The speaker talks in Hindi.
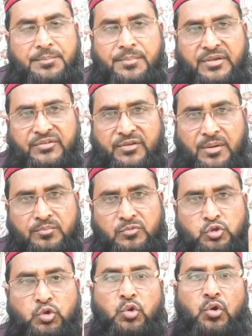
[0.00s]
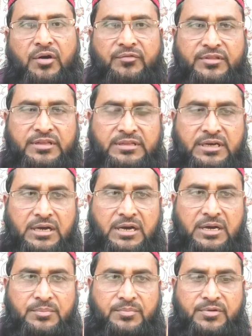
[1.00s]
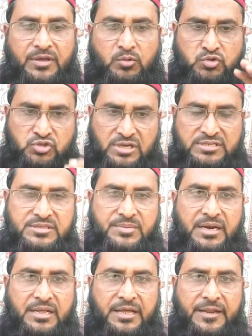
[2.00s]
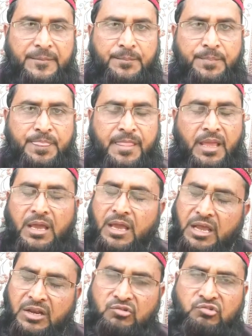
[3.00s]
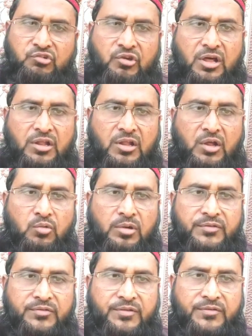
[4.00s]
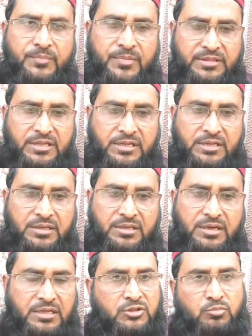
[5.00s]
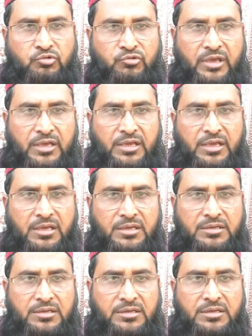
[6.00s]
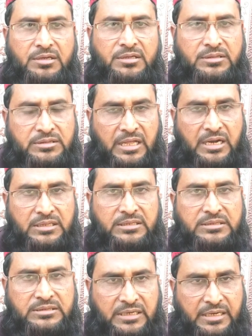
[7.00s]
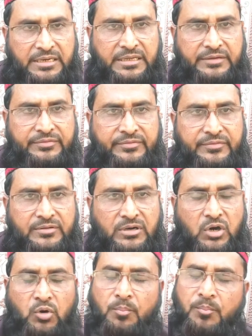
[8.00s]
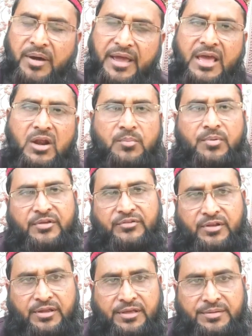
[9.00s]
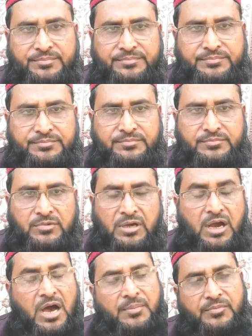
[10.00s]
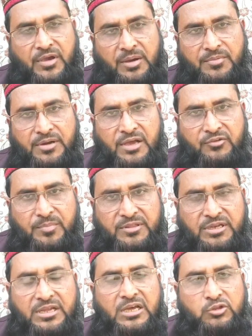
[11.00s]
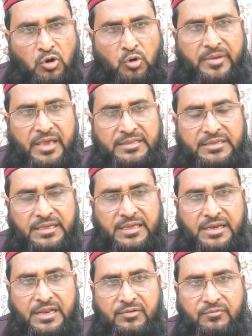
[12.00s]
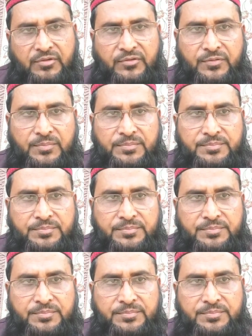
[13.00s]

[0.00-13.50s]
कम अज़ कम दो हफ्ते तक आप ये नुस्खा इस्तेमाल करें इन शजीज़ पथरी ख़त्म हो जाएगी दर्द तकलीफ और बगैर ऑपरेशन के कामयाब इलाज पथरी का दो में याद रखें अल्लाह